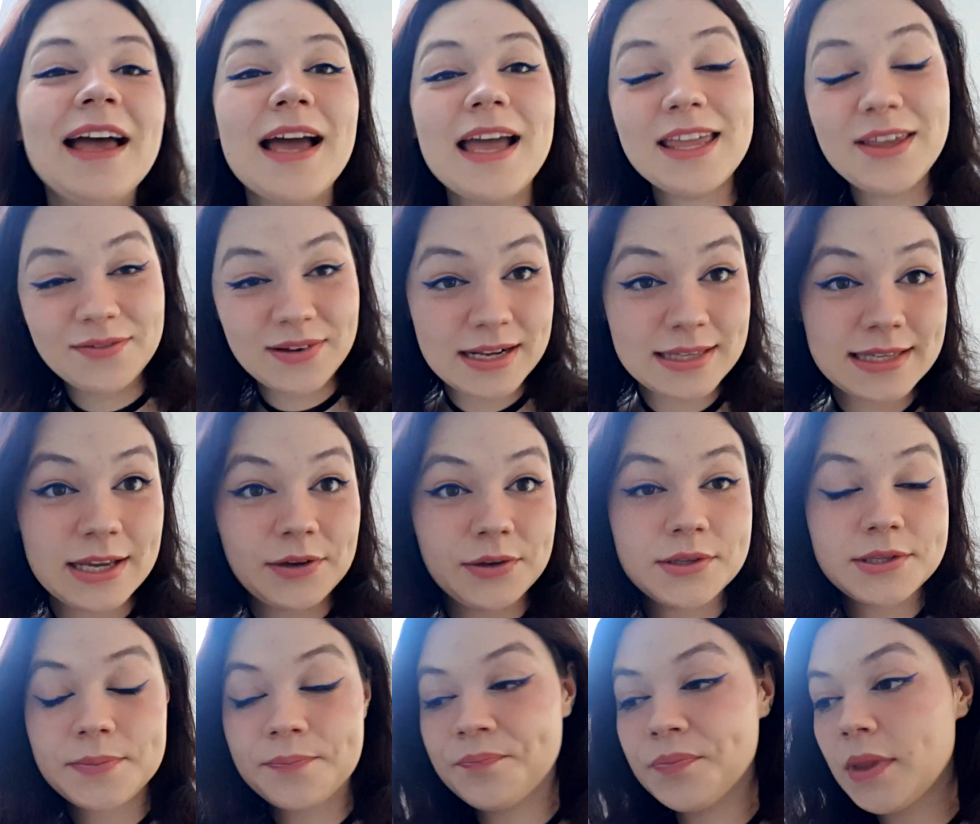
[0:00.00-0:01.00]
I
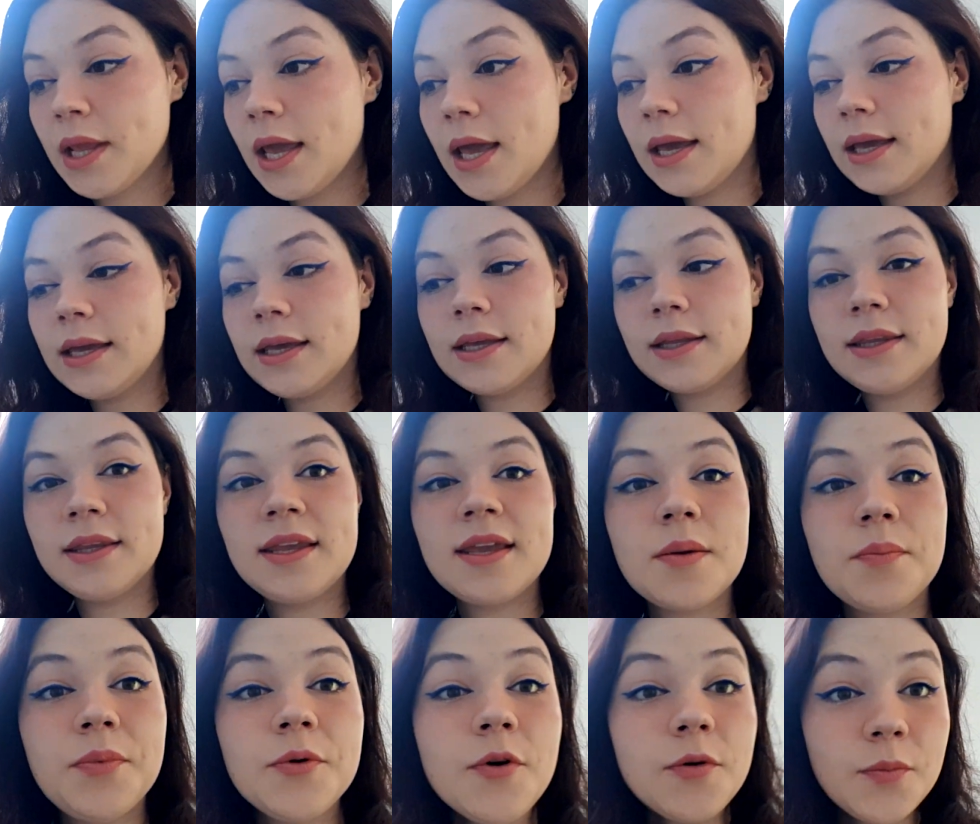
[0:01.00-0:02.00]
wracając. Nie
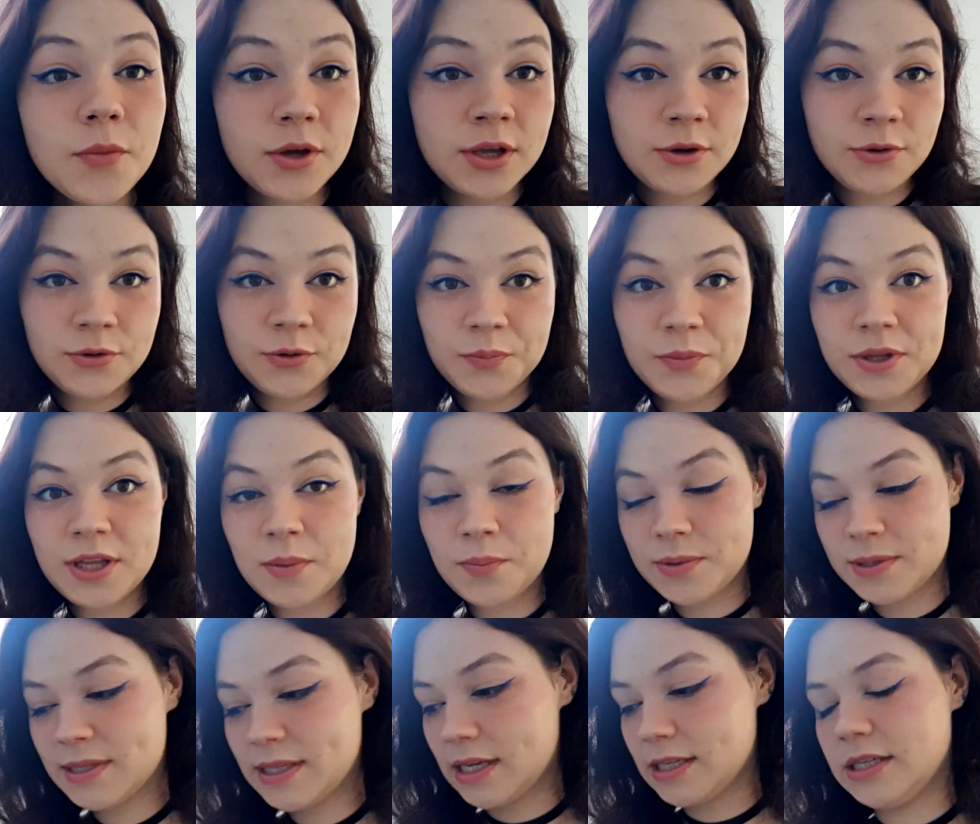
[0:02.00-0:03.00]
było mojej ulubionej
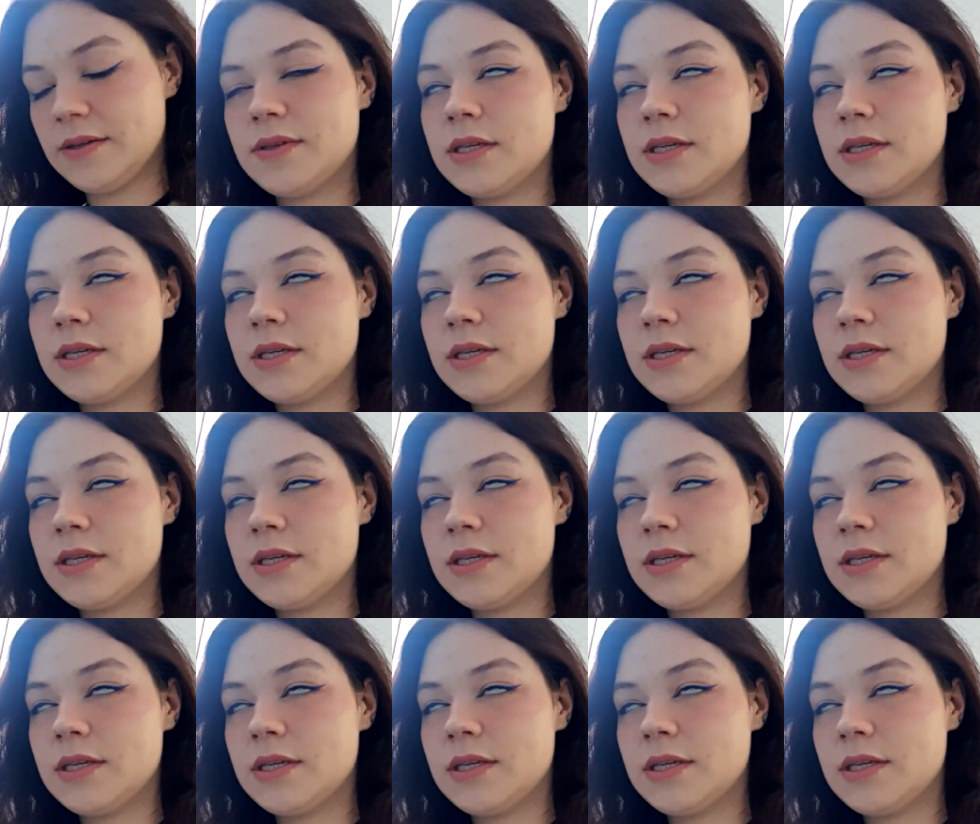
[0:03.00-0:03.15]
postaci,